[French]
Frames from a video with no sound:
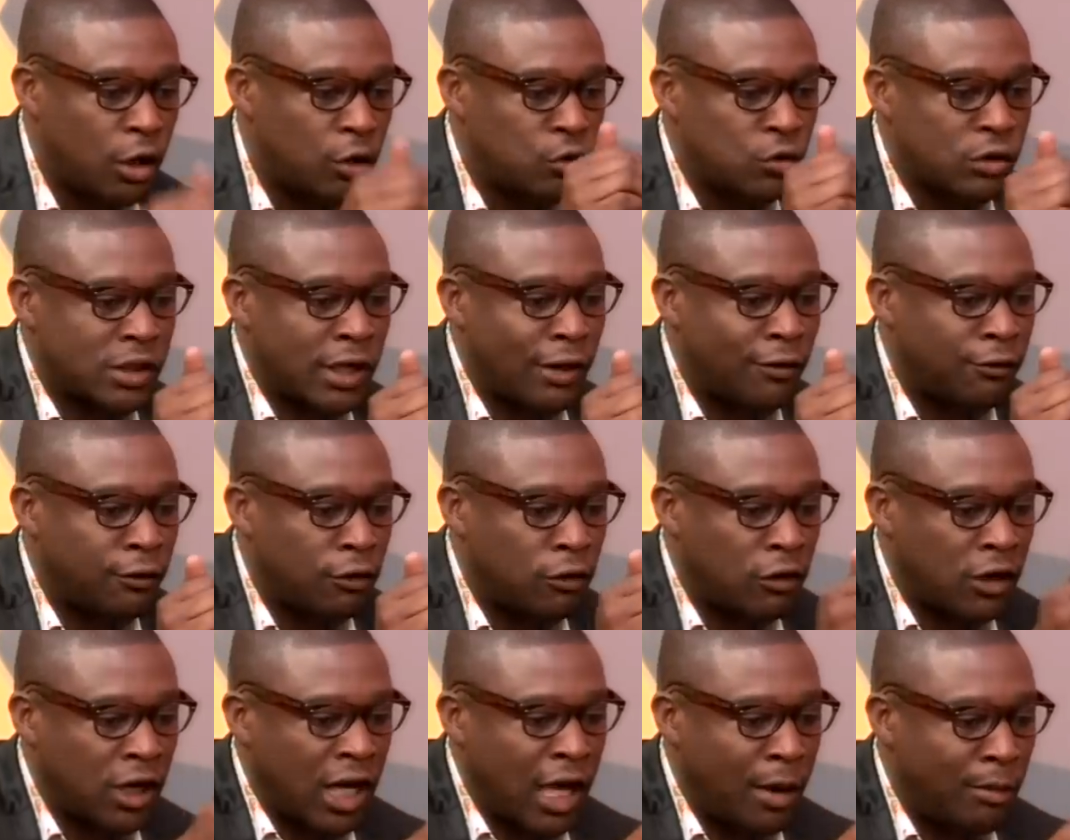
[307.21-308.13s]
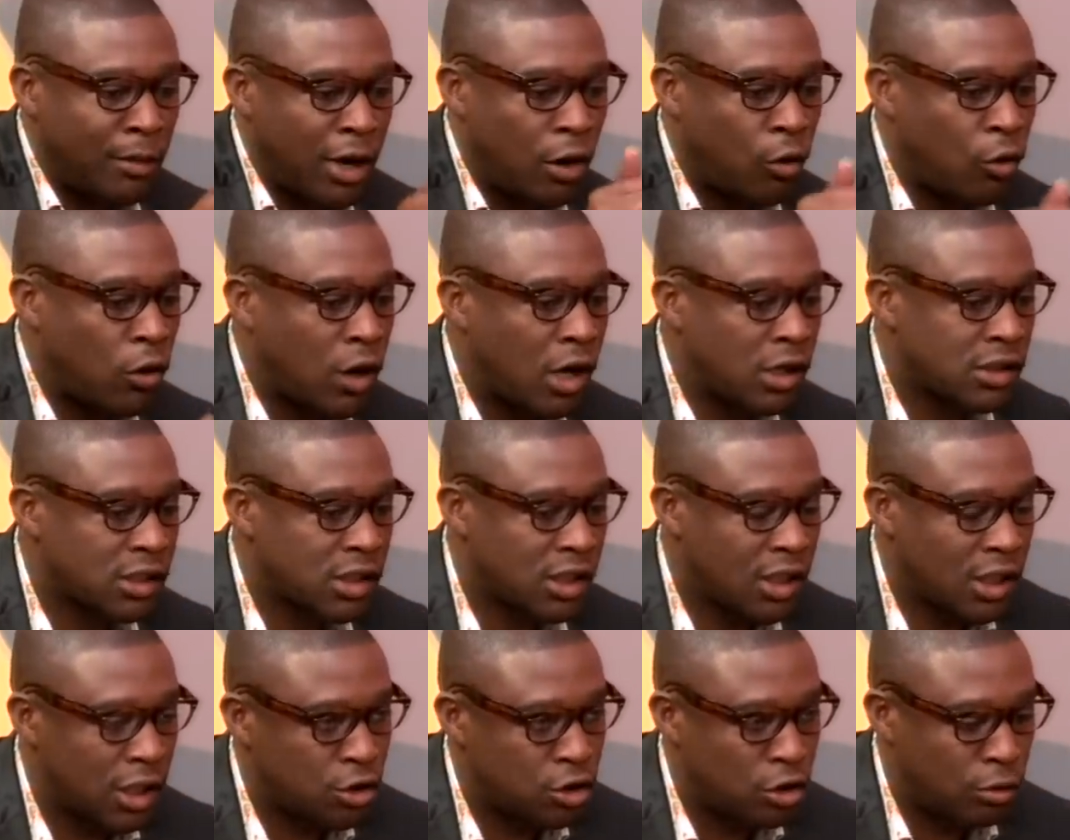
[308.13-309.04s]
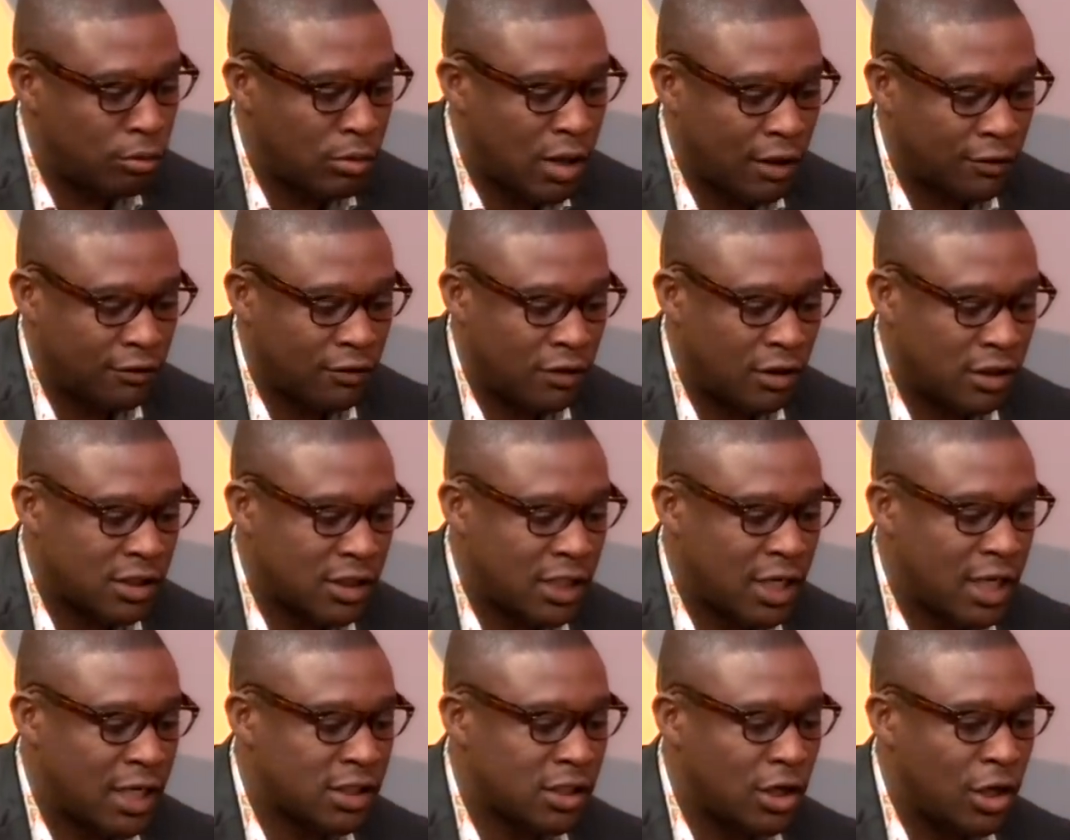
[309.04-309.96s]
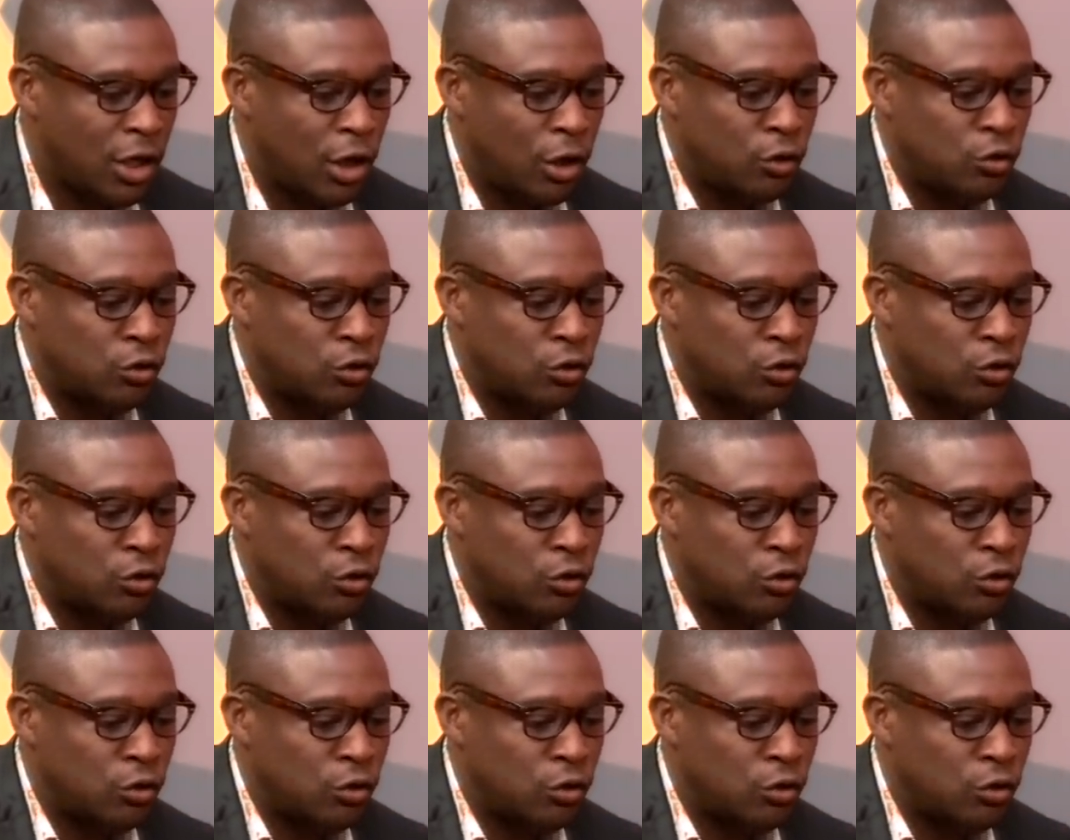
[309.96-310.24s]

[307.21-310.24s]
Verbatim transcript: Nous avons Glamawas, qui est une marque française.